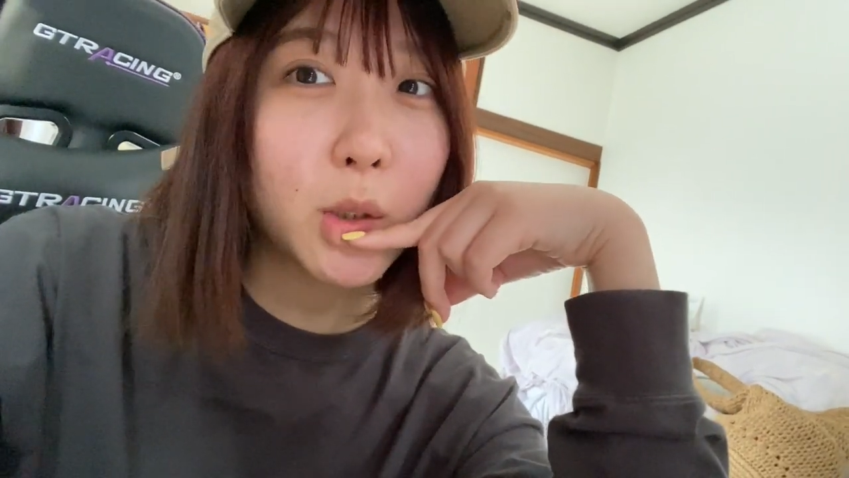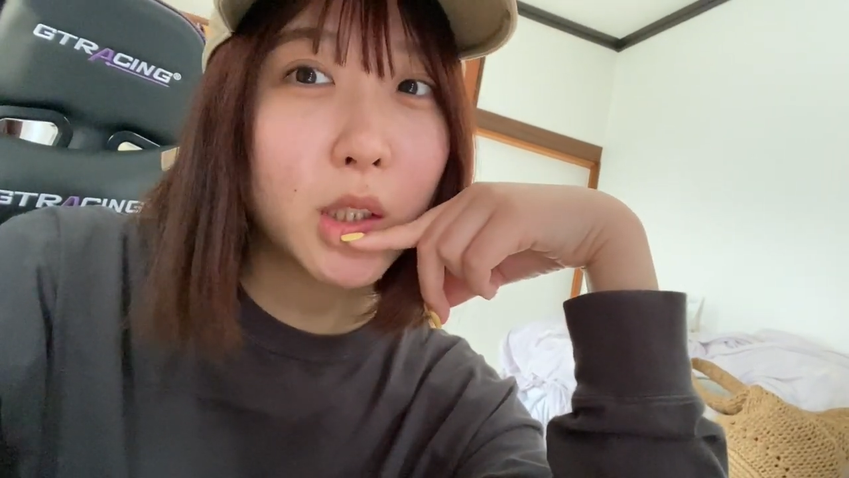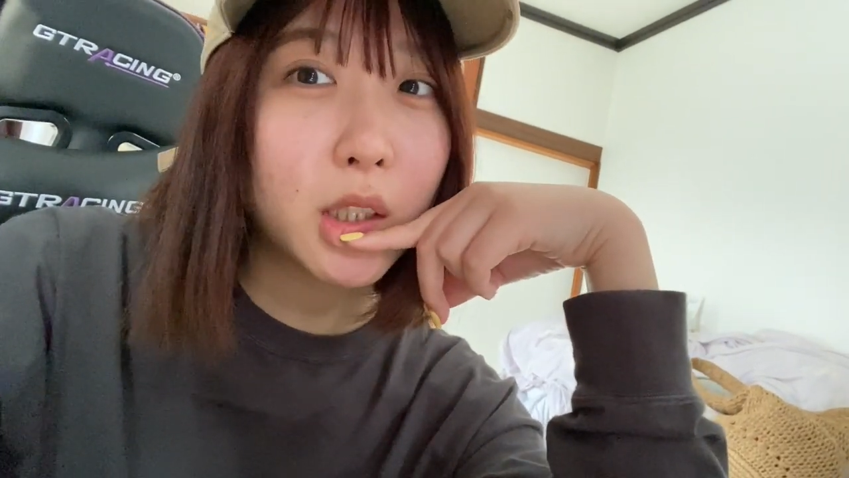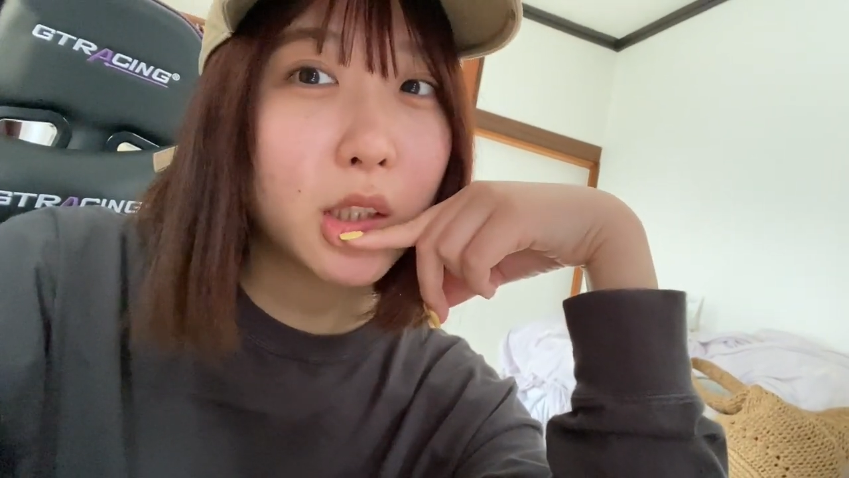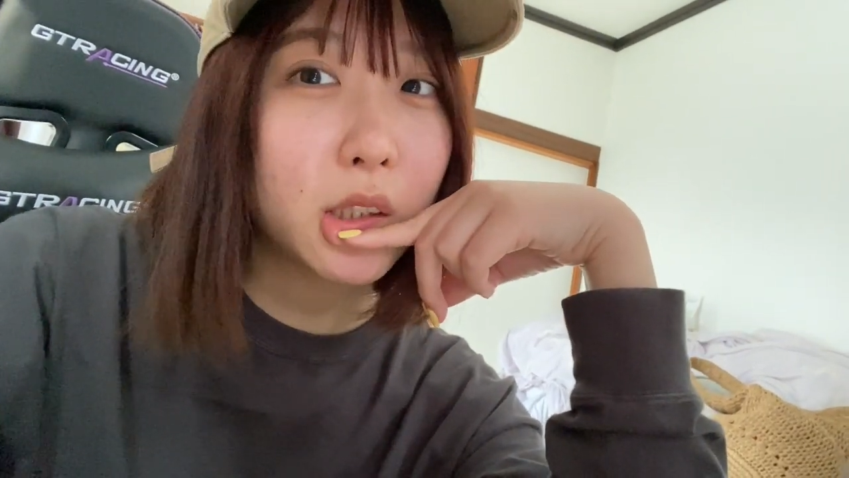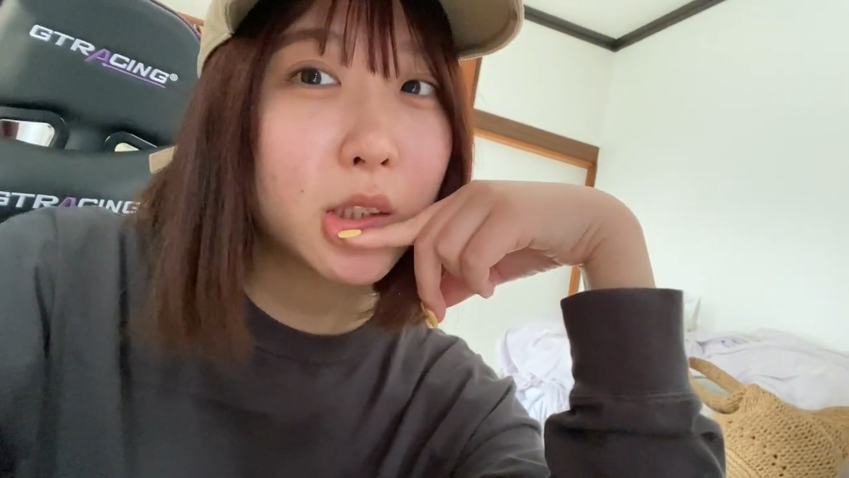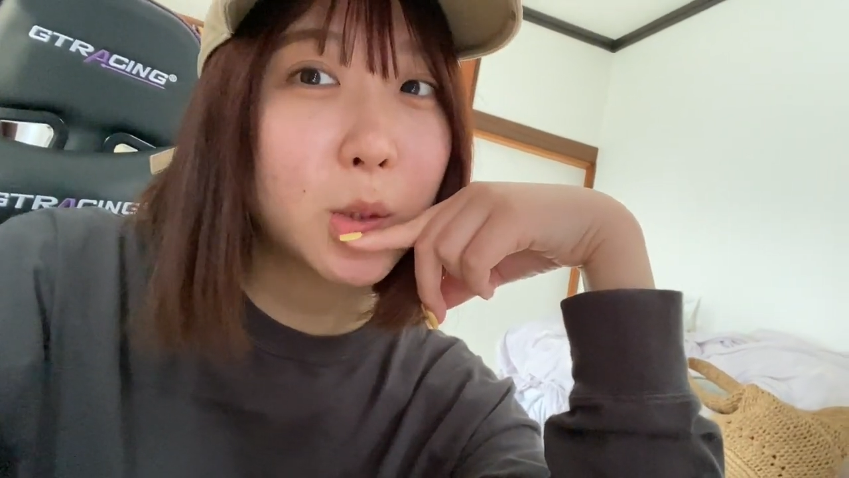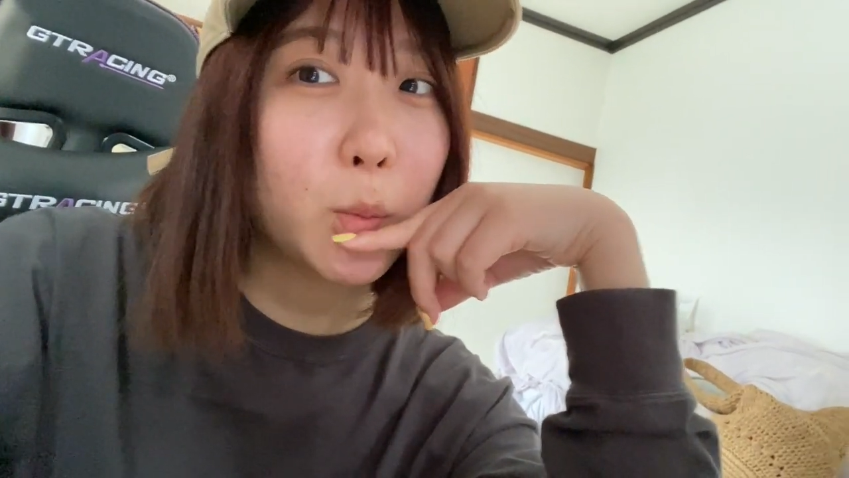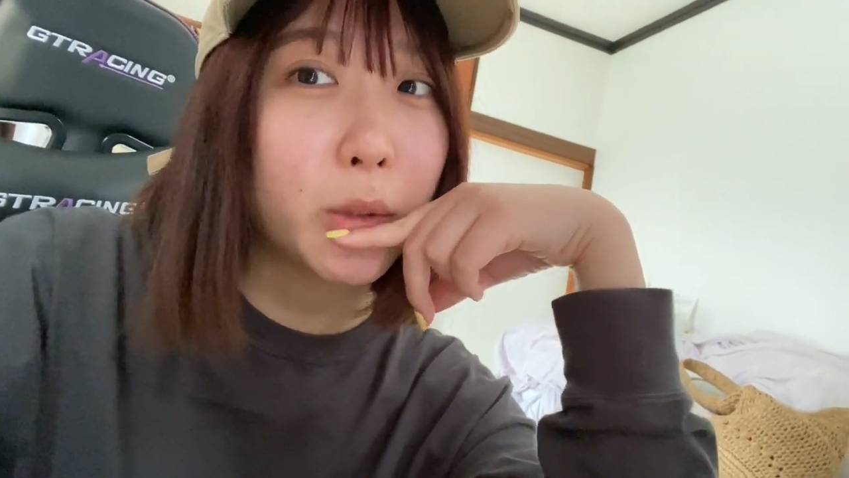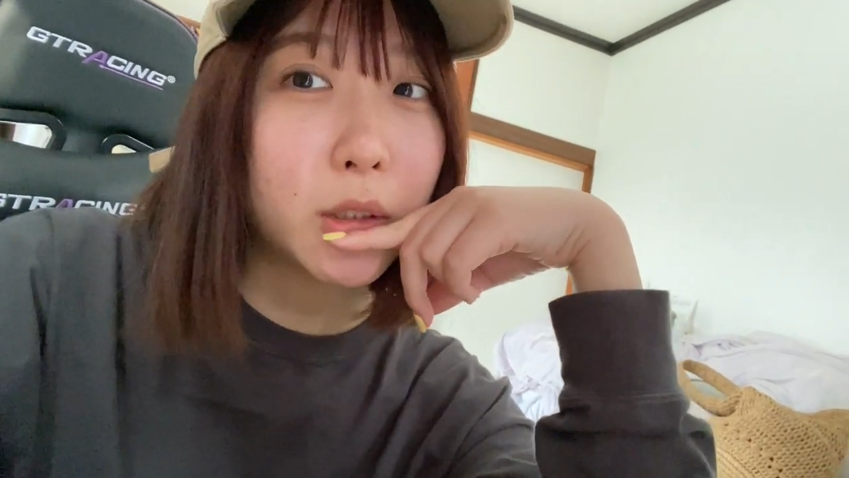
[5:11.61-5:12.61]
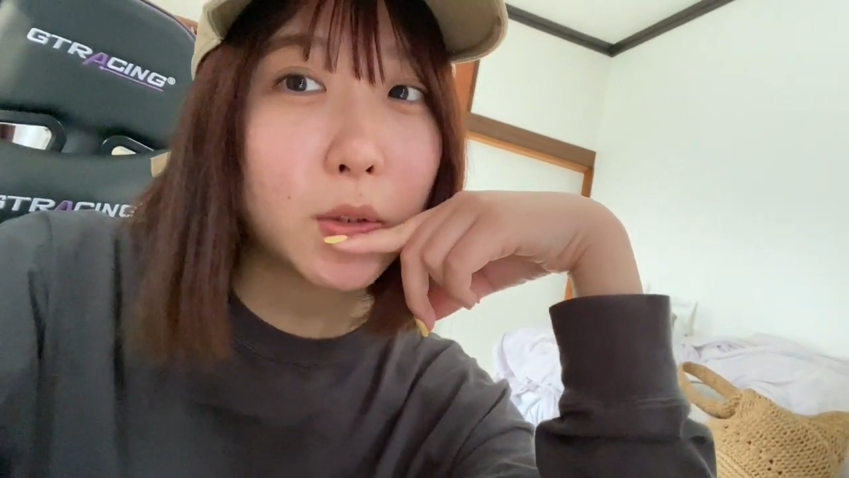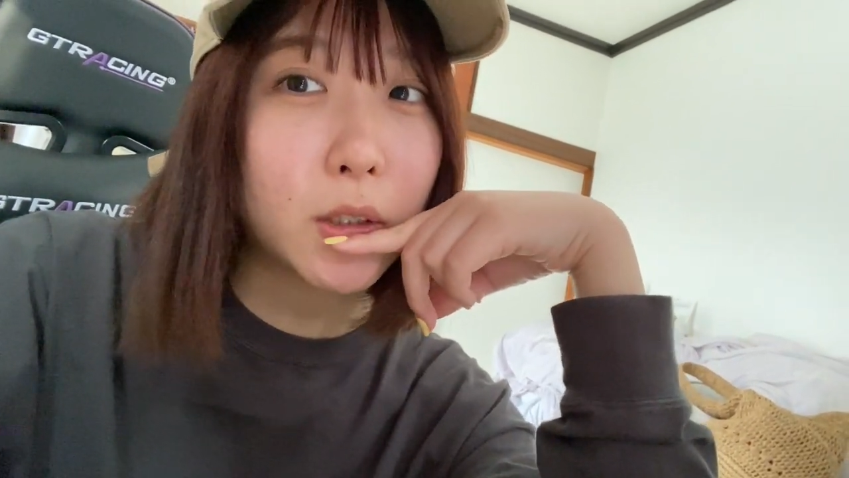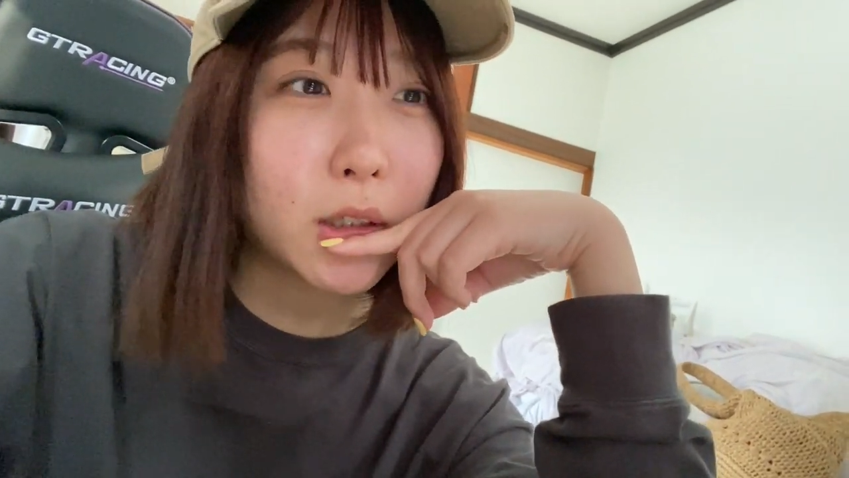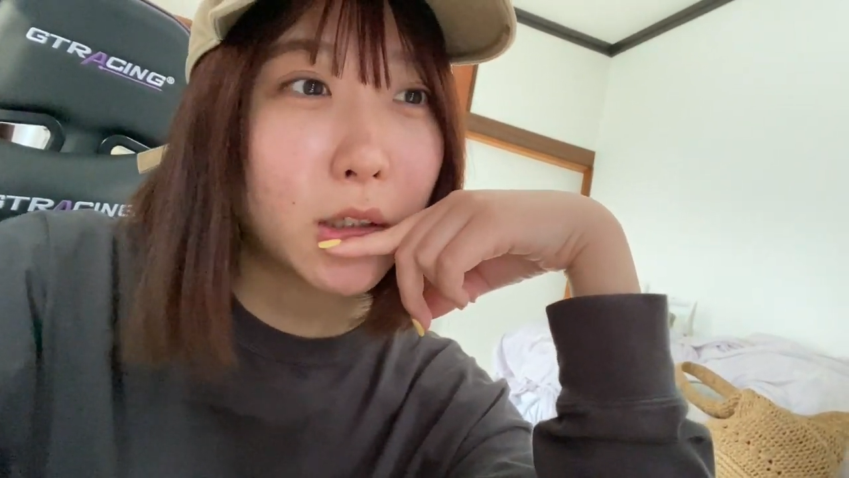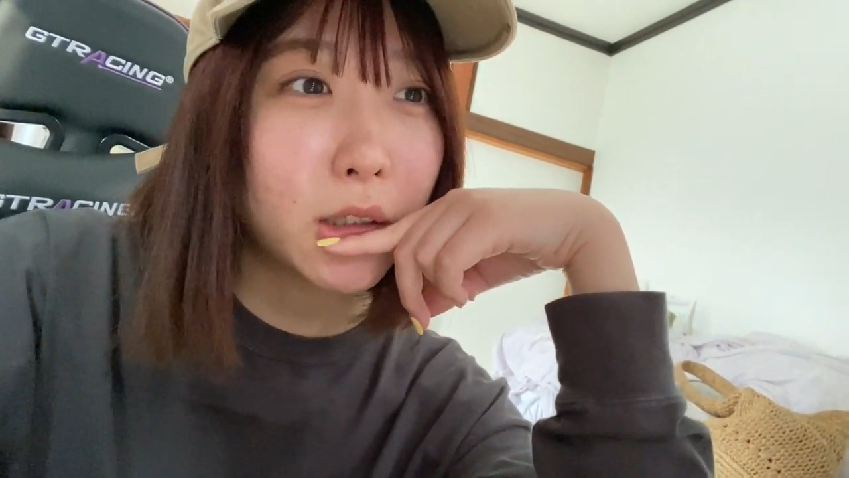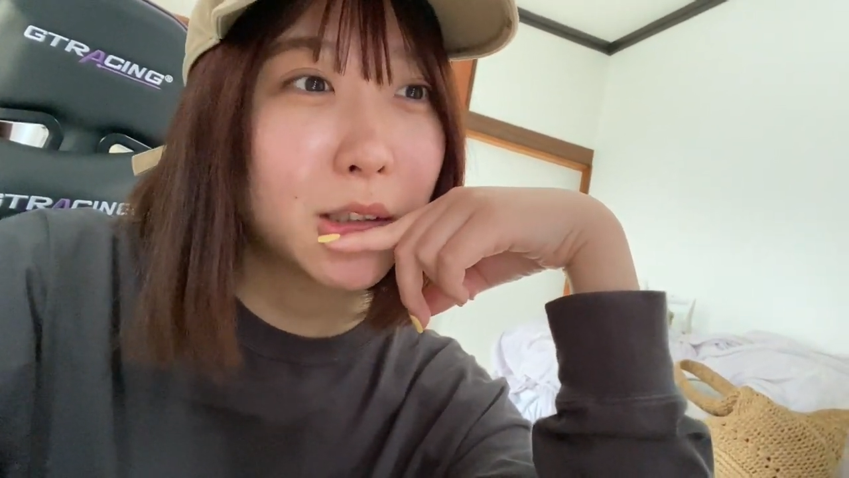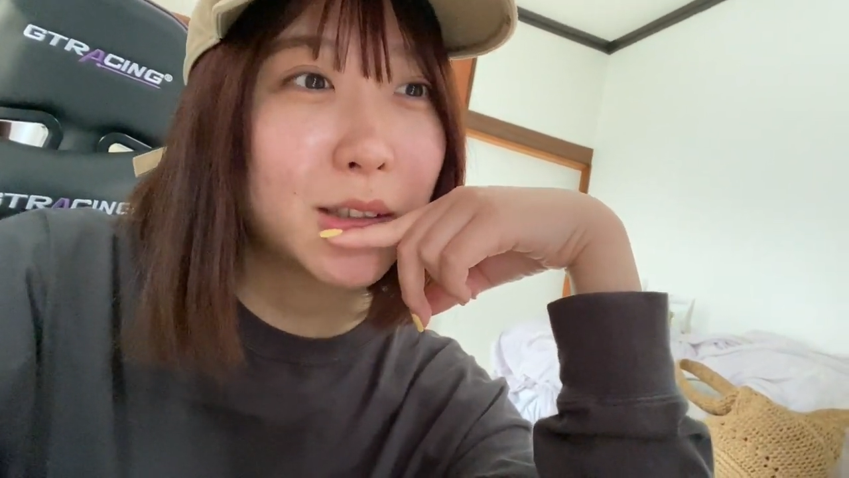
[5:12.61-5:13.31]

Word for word: 金突っ込めって言うから